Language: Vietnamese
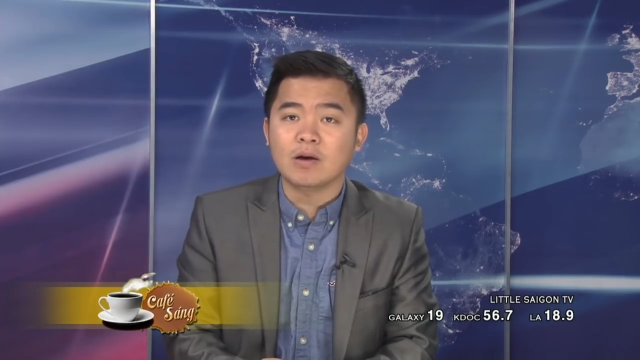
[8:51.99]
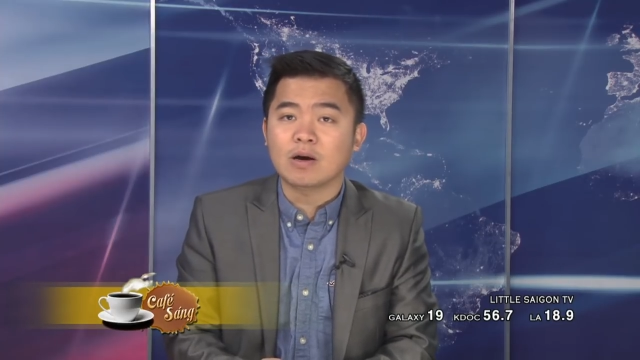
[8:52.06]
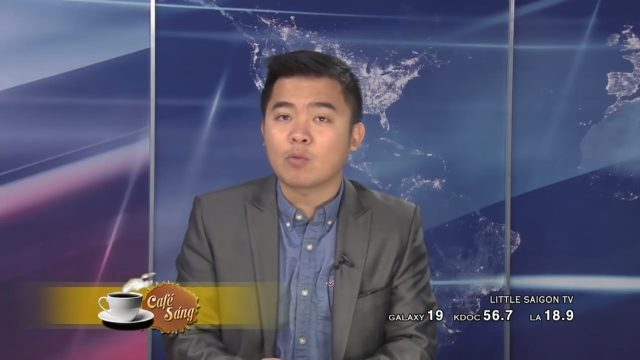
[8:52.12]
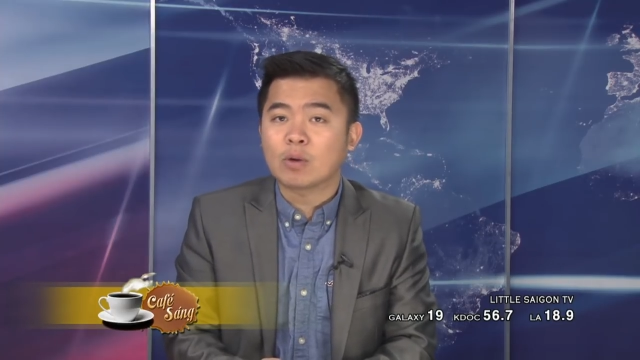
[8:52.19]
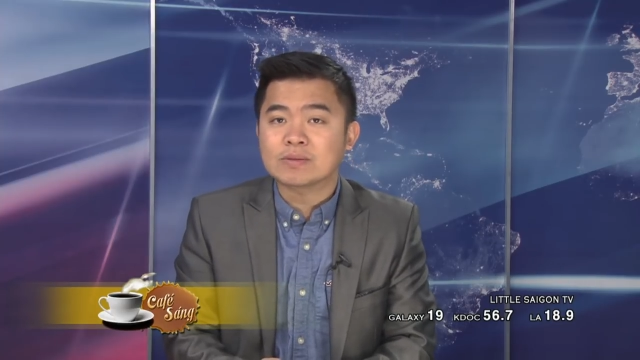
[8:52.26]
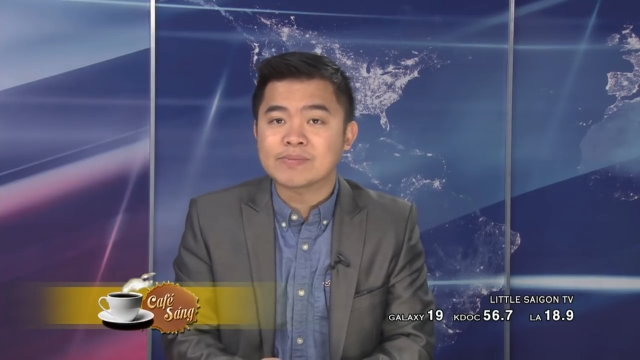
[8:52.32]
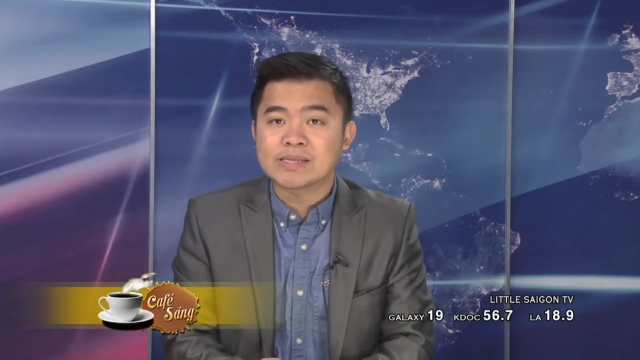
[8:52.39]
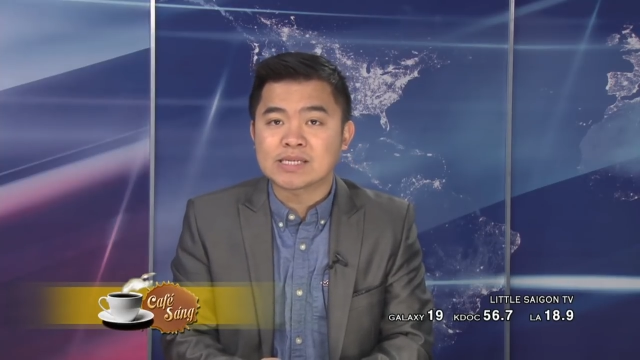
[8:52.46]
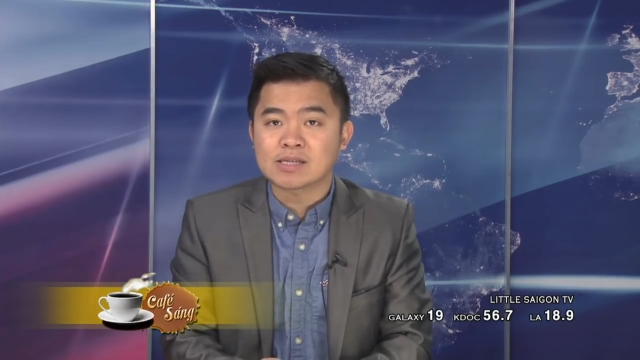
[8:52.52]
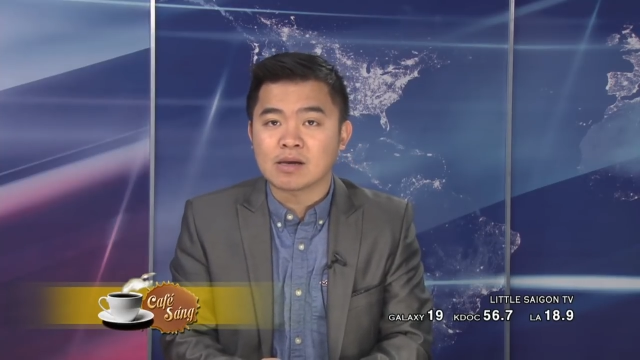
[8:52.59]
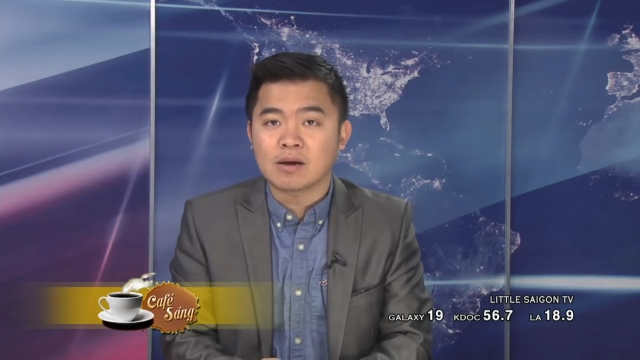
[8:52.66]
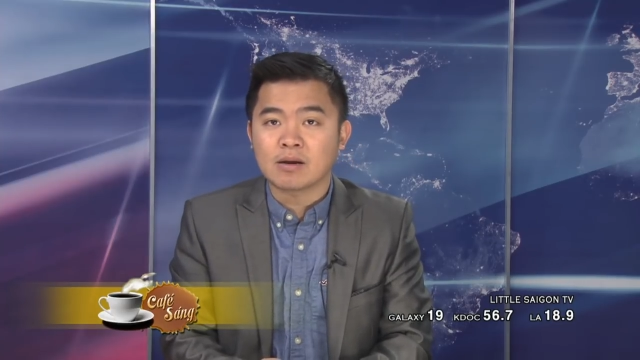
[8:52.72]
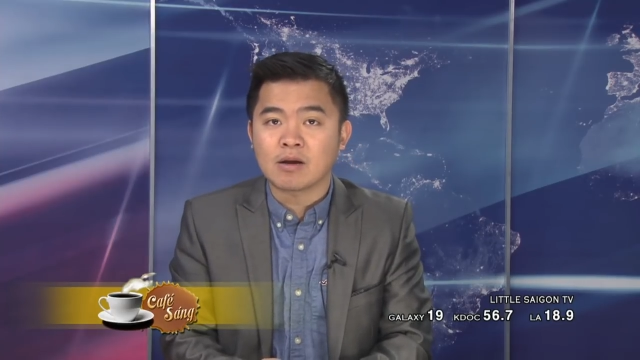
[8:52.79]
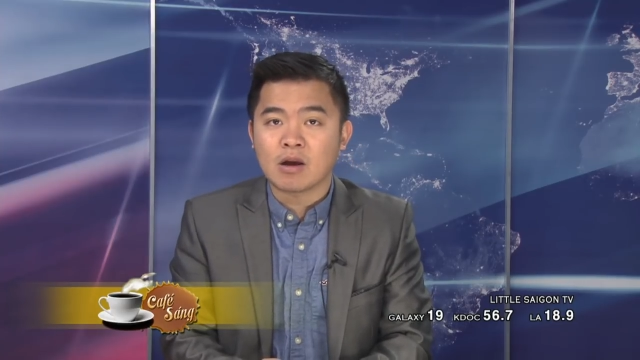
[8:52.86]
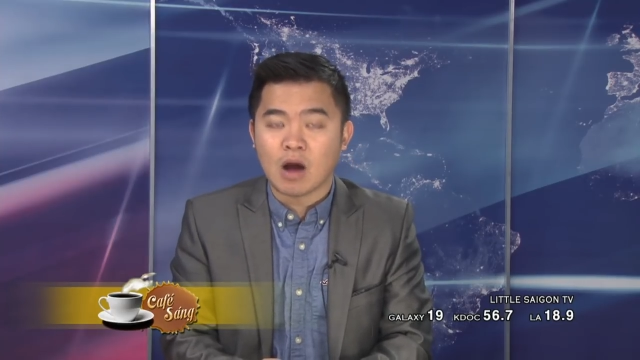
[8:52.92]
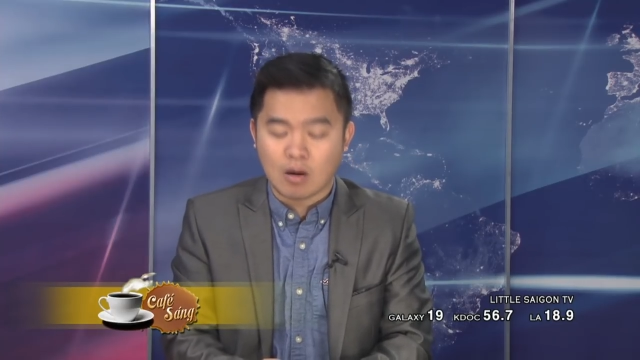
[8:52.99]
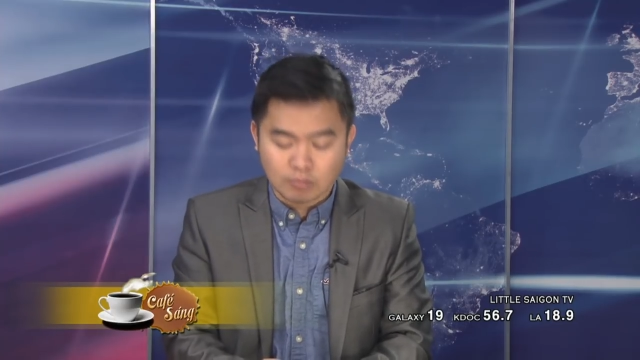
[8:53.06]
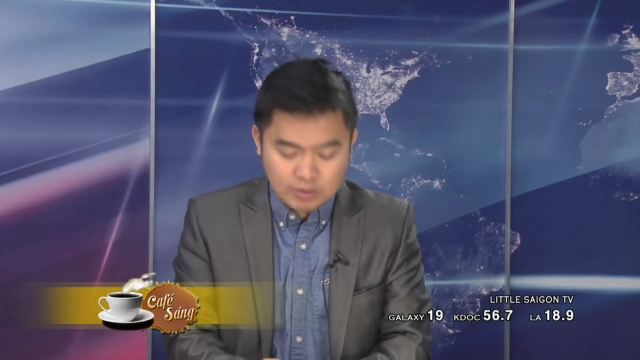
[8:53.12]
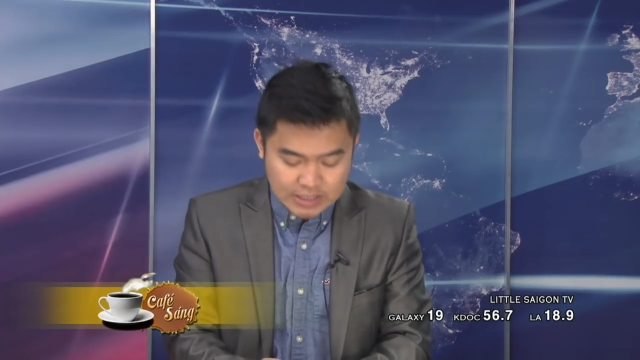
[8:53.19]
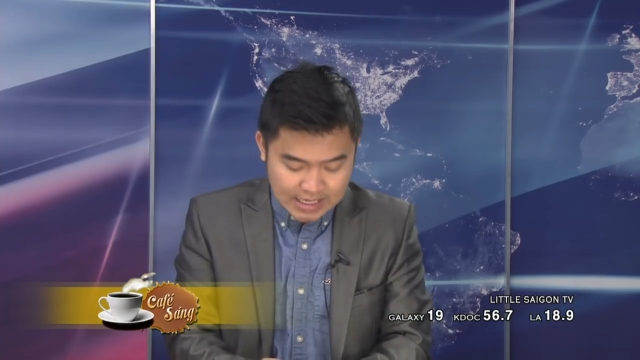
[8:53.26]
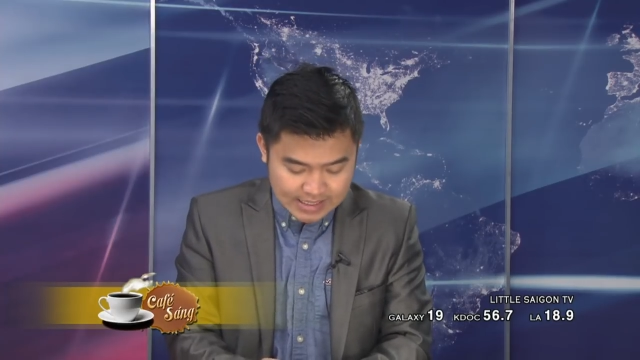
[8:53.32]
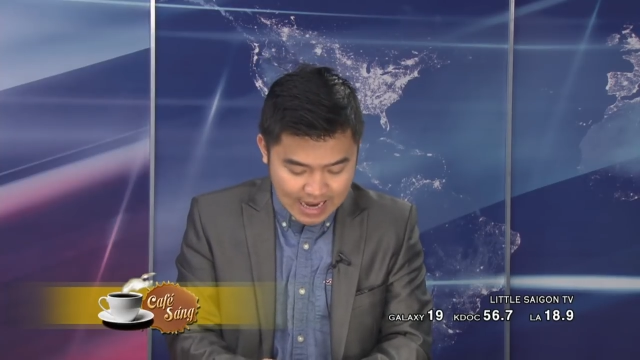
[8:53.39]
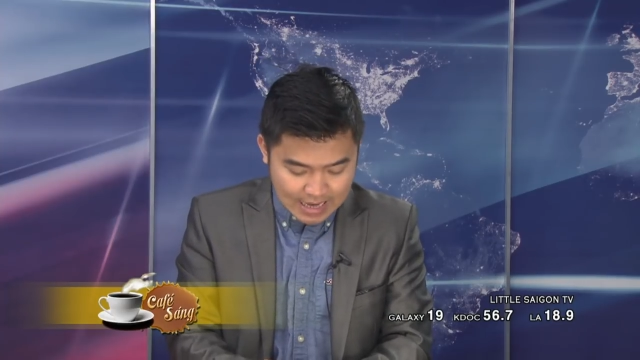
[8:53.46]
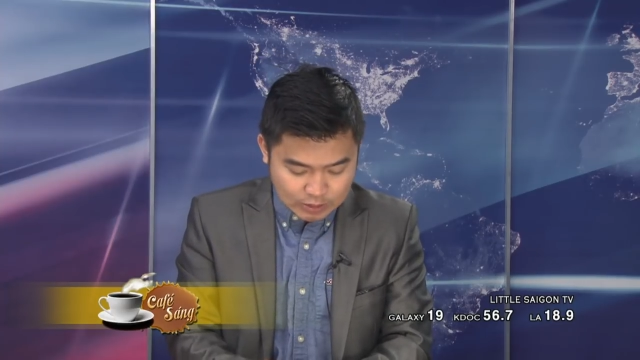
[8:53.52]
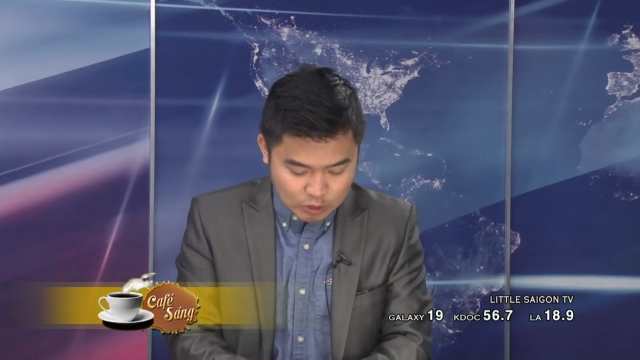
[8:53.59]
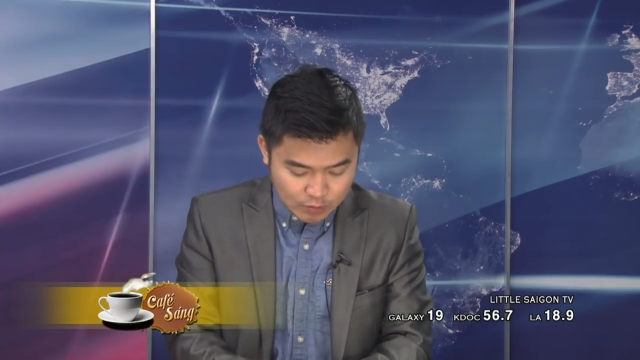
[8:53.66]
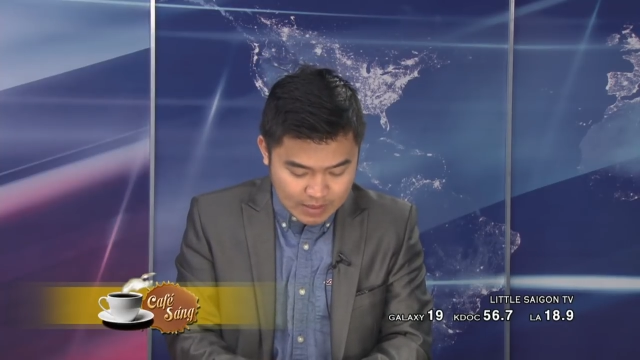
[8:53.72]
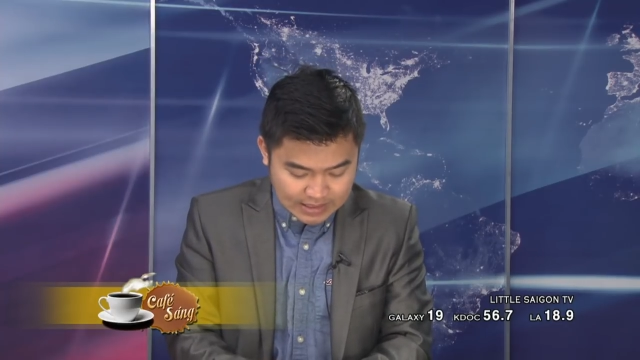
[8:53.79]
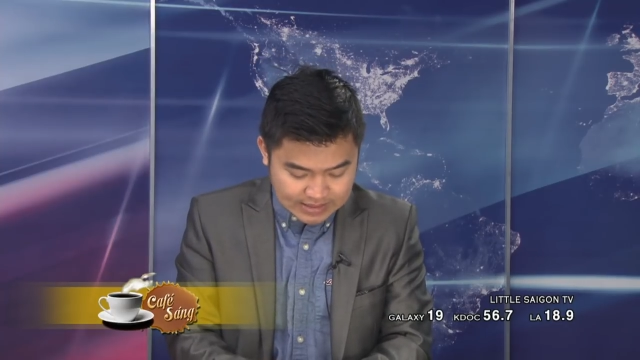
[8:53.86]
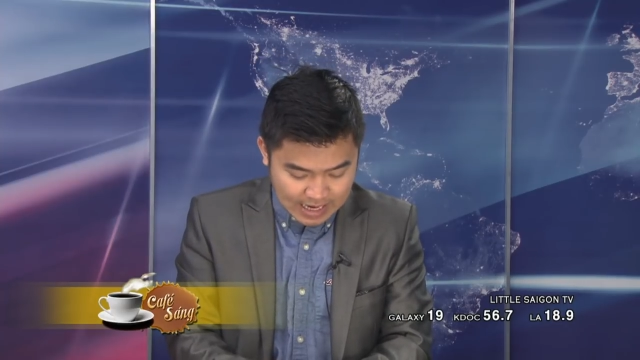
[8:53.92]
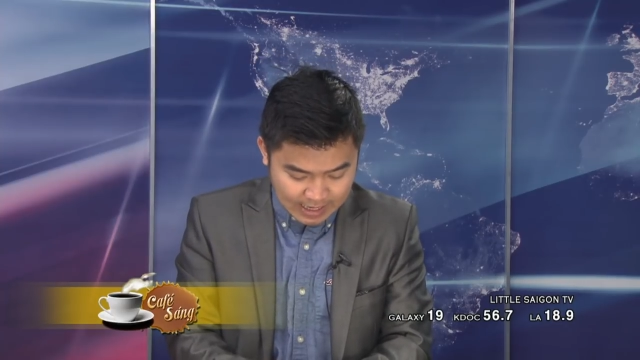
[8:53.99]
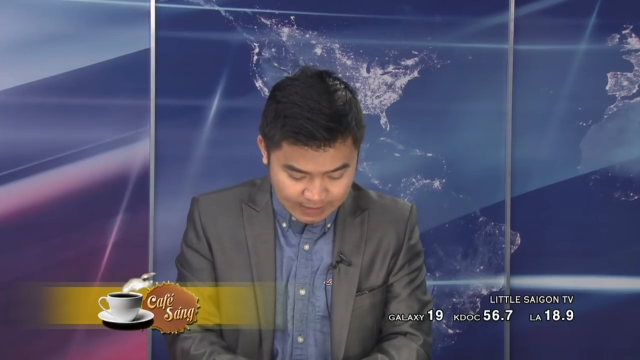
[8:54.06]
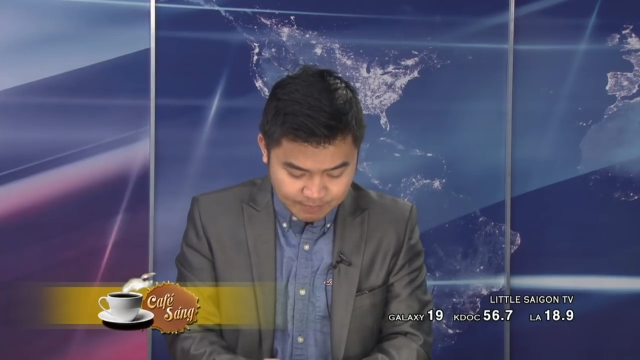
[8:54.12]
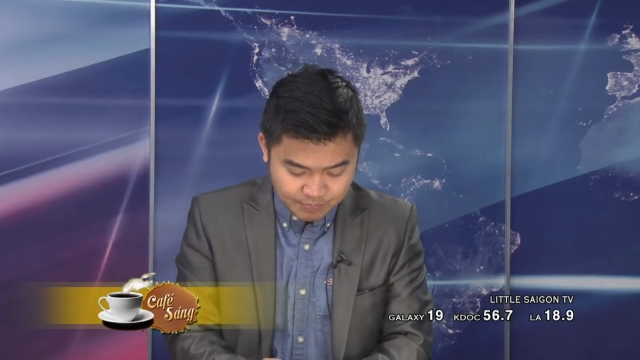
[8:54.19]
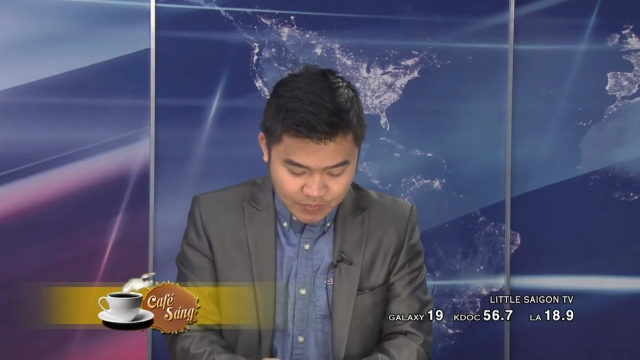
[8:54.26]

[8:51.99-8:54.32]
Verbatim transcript: Westminster đó là ông Trí Tạ cho biết rằng